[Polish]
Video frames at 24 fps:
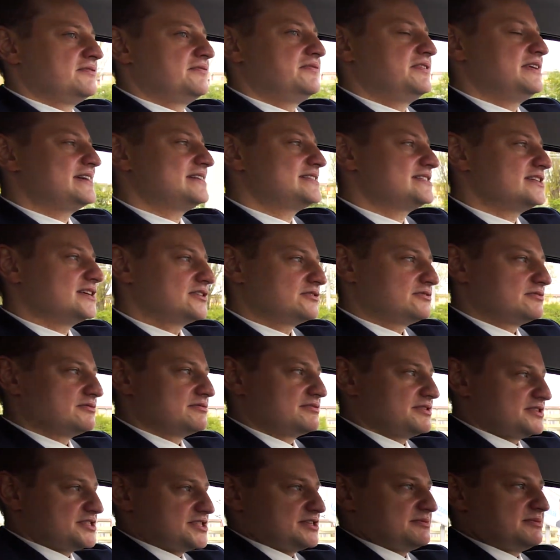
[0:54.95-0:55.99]
wersja,
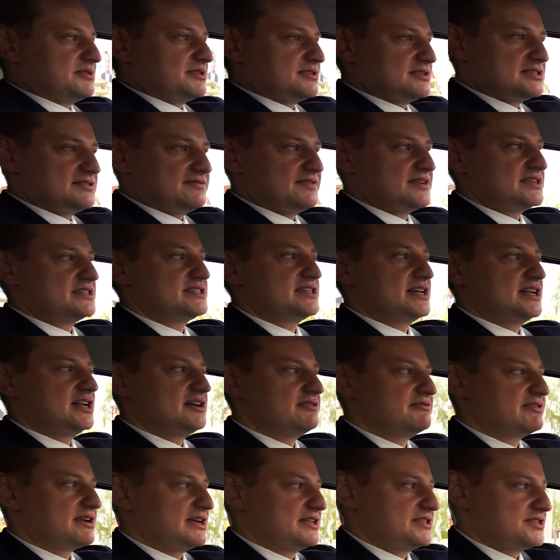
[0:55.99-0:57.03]
którą jedziemy, to jest wersja
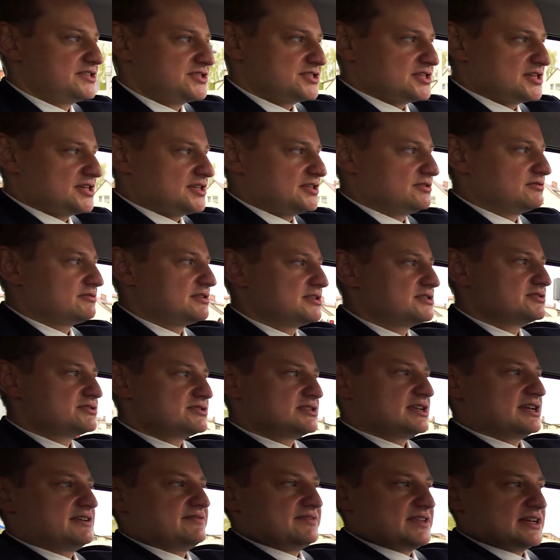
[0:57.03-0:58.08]
Laurent, czyli tutaj
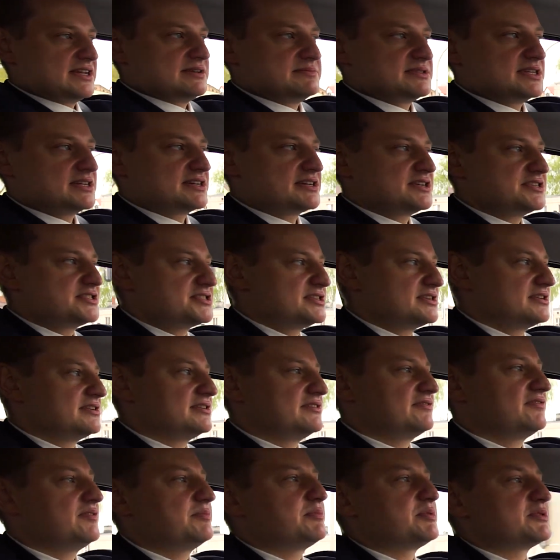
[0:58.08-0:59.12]
już w takim zakresie
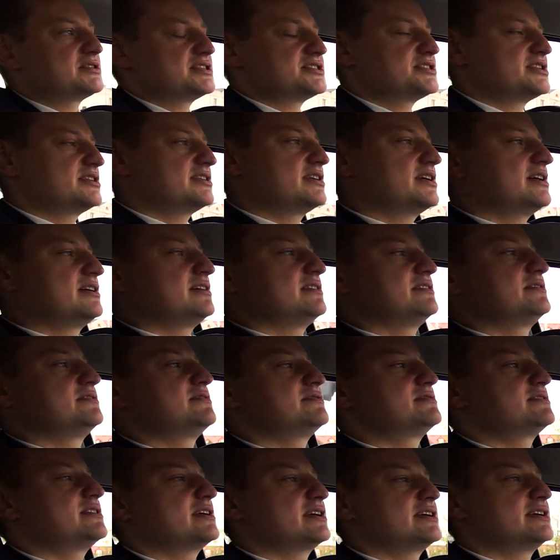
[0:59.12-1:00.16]
wyposażenia
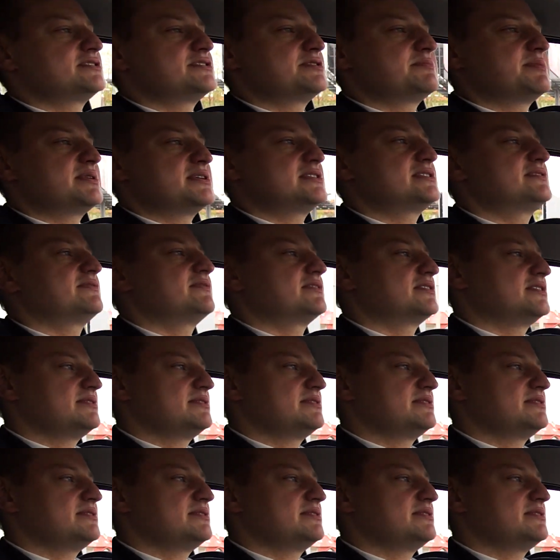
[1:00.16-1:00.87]
dostajecie Państwo